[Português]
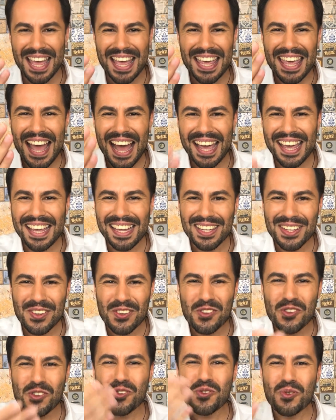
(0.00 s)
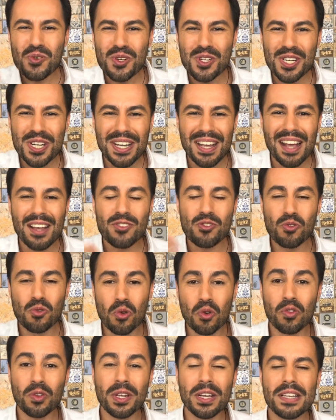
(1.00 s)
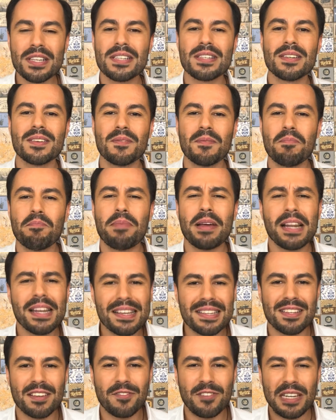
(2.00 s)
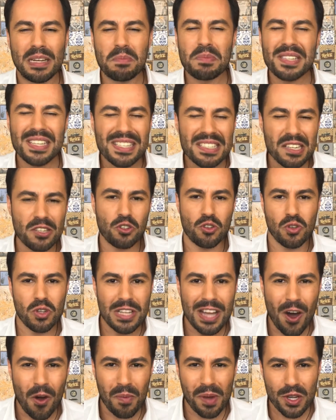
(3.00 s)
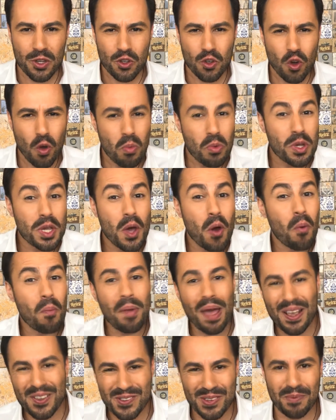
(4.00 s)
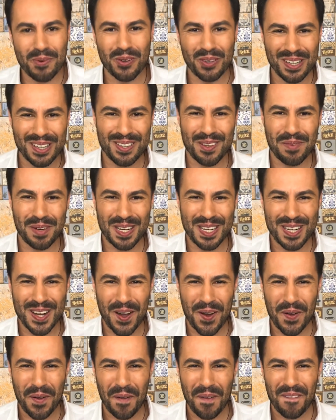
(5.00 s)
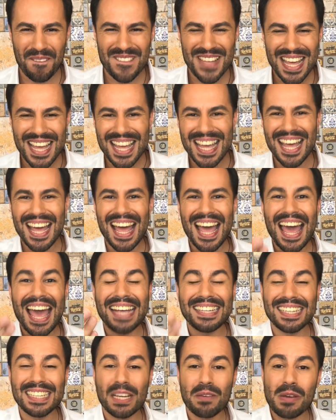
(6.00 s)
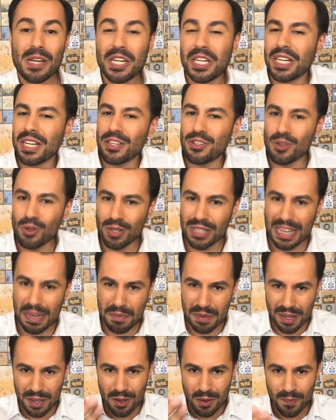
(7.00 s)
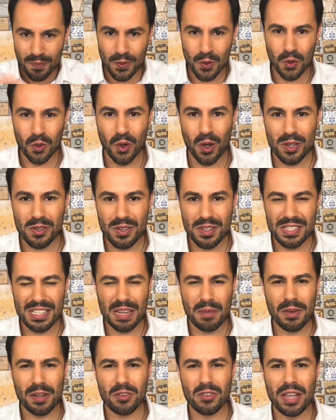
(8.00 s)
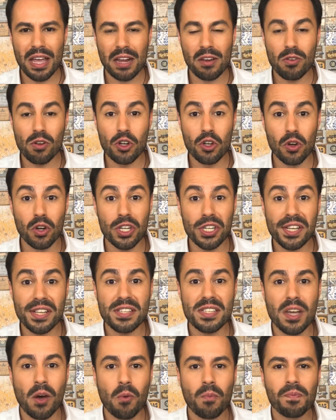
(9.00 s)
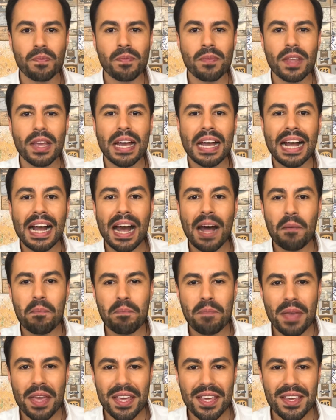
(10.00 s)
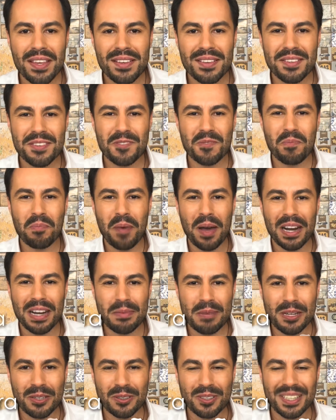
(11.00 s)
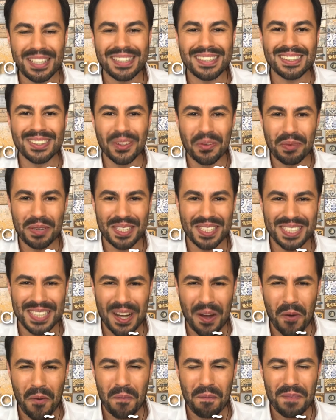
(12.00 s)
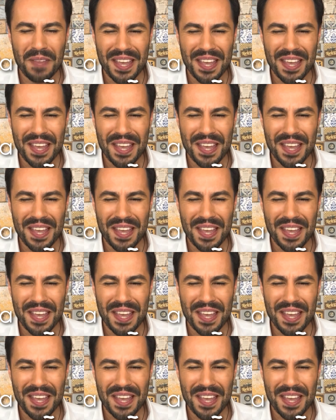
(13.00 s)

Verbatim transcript: E aí surgem as dúvidas. Beleza, Felipe, sensacional, mas como que eu meço a manutenção predial? É exatamente esse o tema do nosso ensinamento técnico de hoje, que são KPIs para manutenção predial.